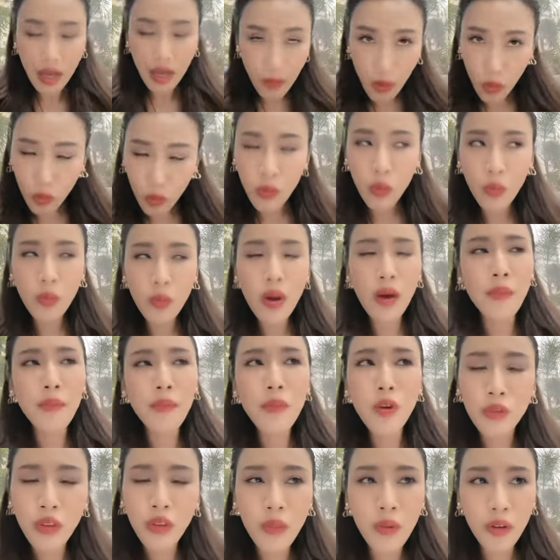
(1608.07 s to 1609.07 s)
อันนี้หมิวหมิวแบบ
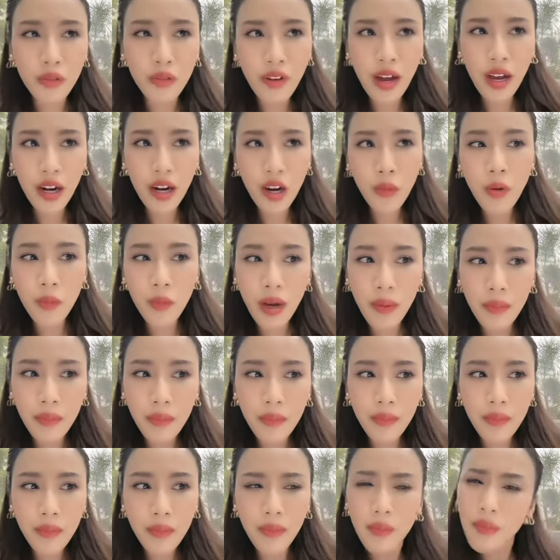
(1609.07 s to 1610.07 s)
หมิวตอนหมิวฟังแล้วหมิวแบ
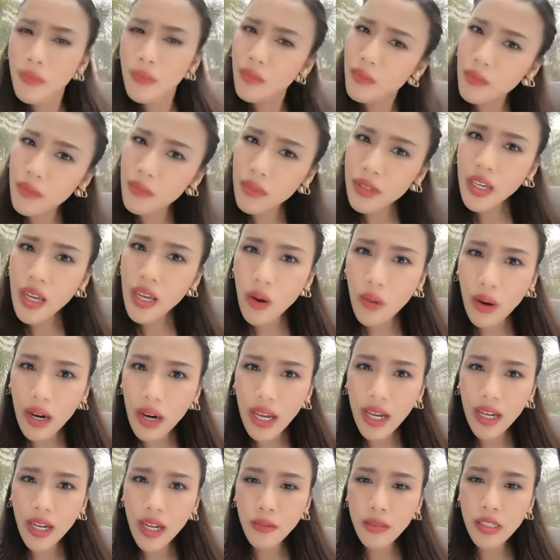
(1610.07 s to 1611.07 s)
บเกี่ยว
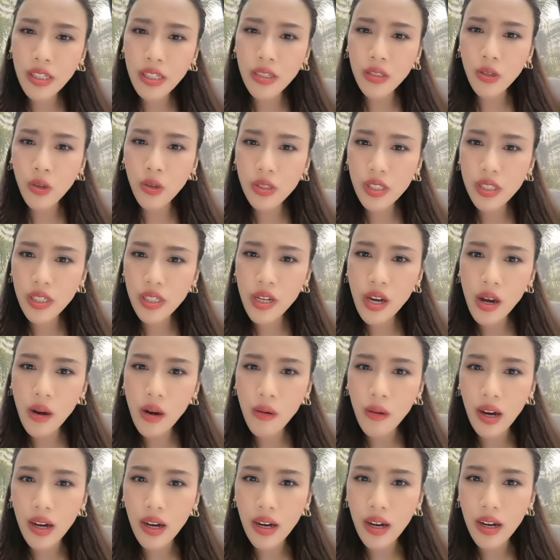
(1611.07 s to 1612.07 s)
อะไรกับสื่อโซเชีย
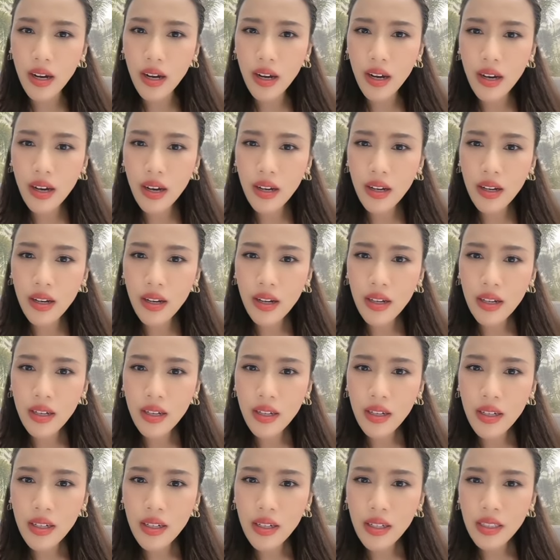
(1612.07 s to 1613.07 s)
ลอ่ะ
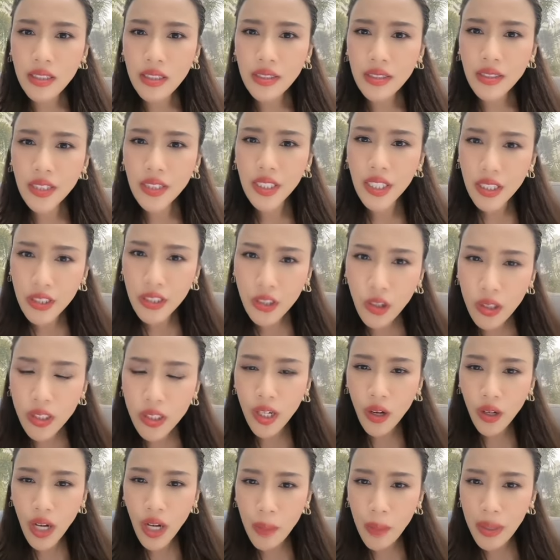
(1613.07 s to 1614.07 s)
สื่อโซ
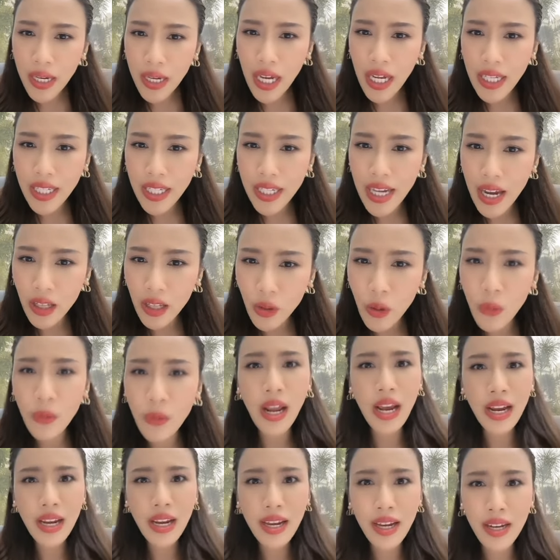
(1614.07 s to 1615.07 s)
เชียลทำให้ขัดแย้งตร
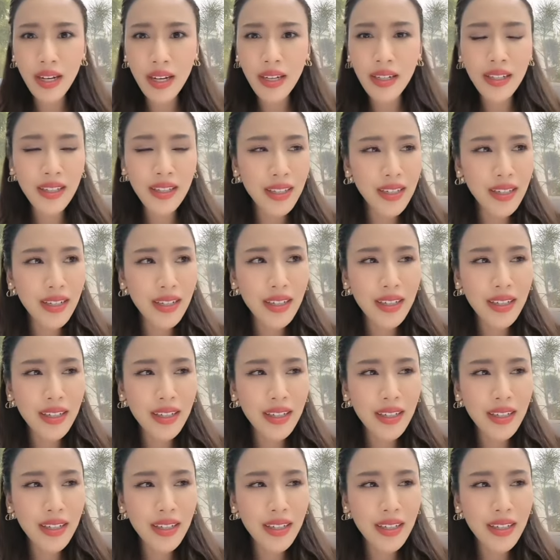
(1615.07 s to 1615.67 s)
งไหนคะ